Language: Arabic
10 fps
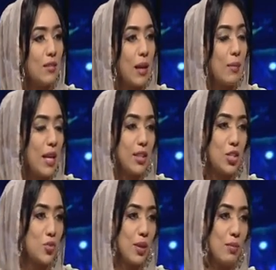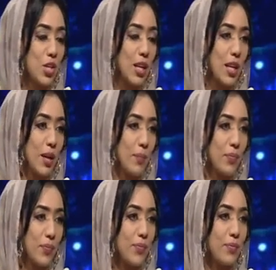آه، طيب نحن
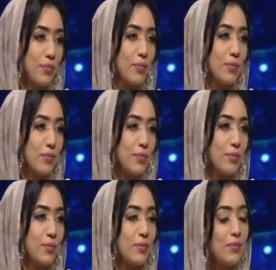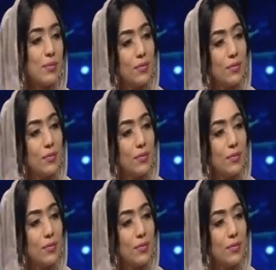الحقيقه عندنا